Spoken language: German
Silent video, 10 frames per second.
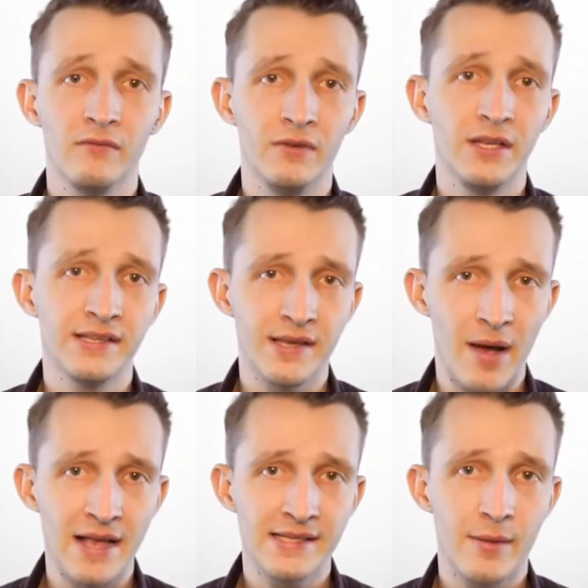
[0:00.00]
Wie diese
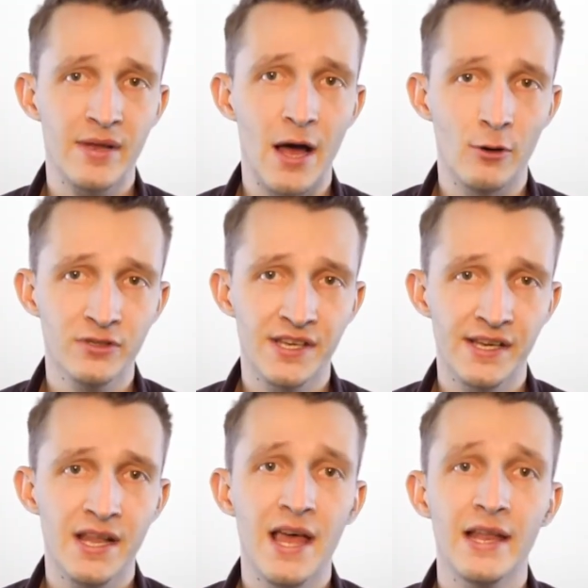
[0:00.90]
Maßnahmen
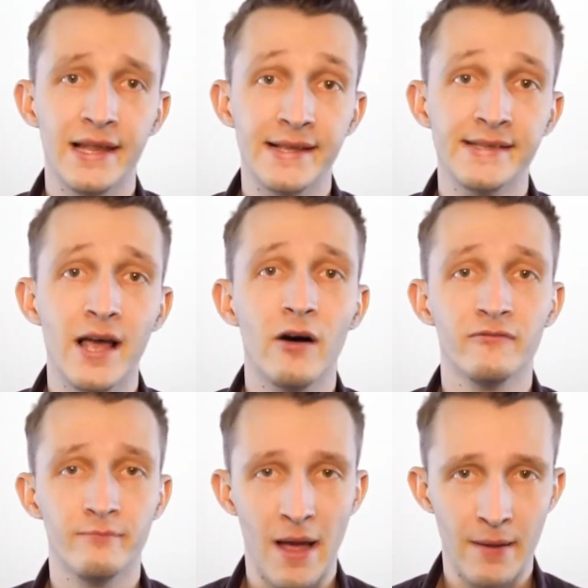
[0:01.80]
aussehen, lest ihr
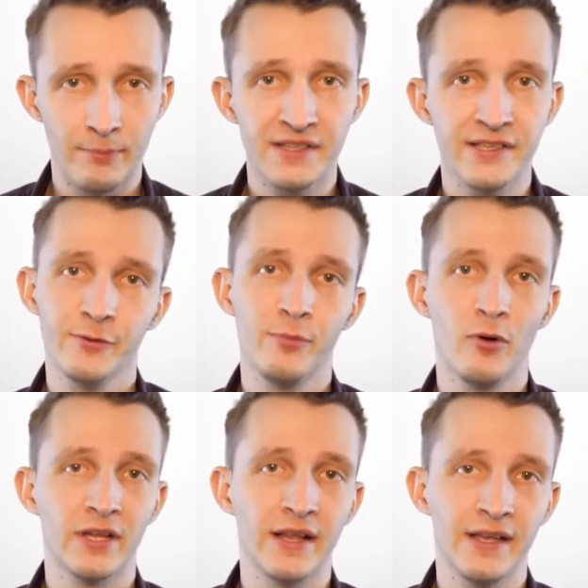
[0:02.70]
auf
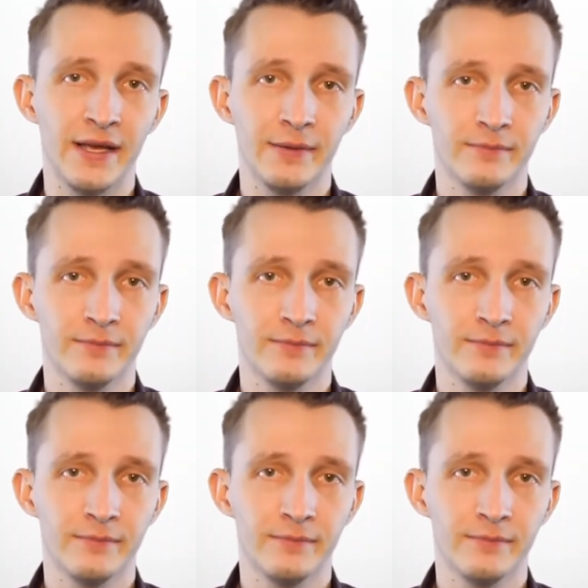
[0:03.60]
meinbezirk.at.